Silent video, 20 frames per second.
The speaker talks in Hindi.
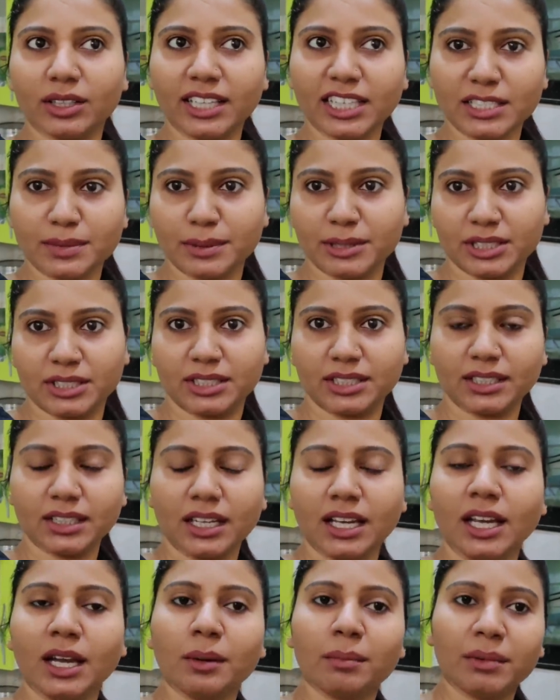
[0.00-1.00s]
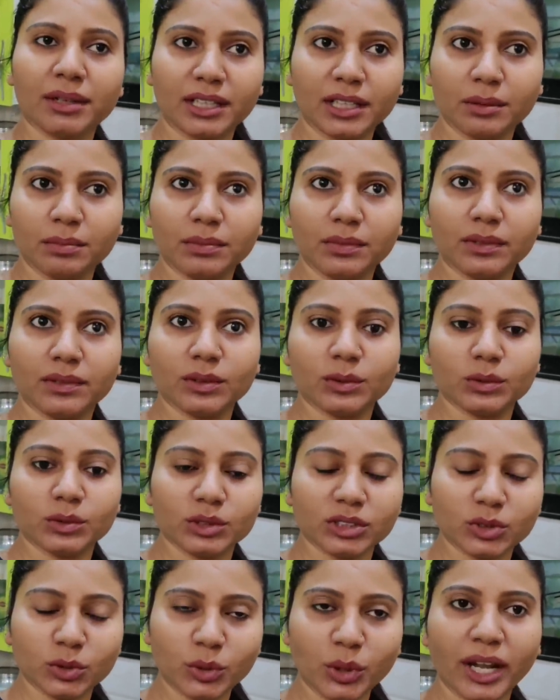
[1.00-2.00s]
दस बजे तक मतलब
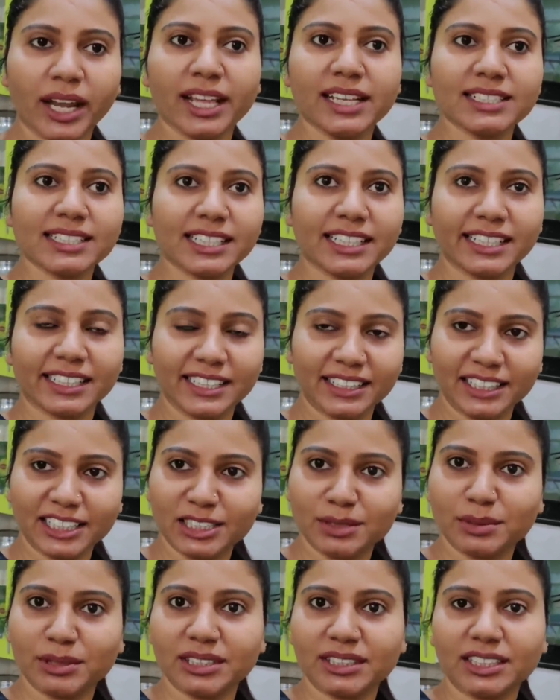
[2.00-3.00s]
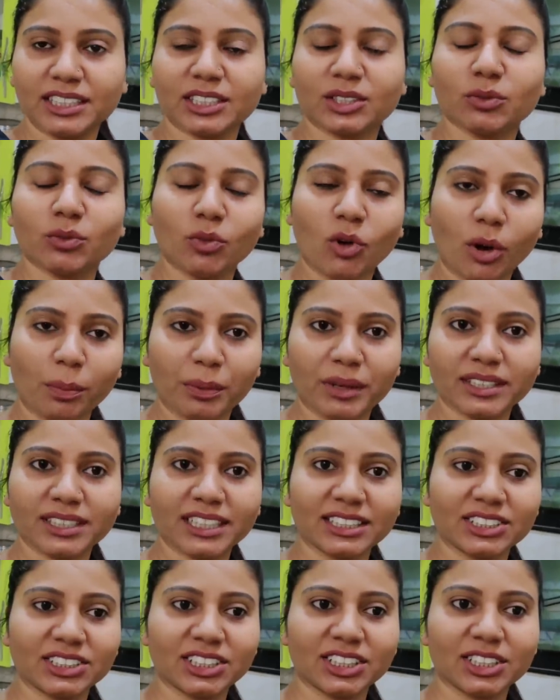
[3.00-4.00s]
उठने से लेके दस बजे तक वो आपके
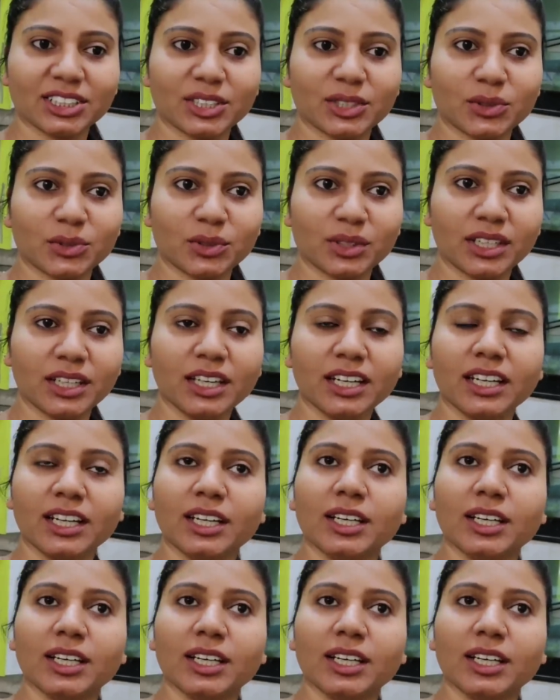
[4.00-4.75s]
साथ शेयर करूंगी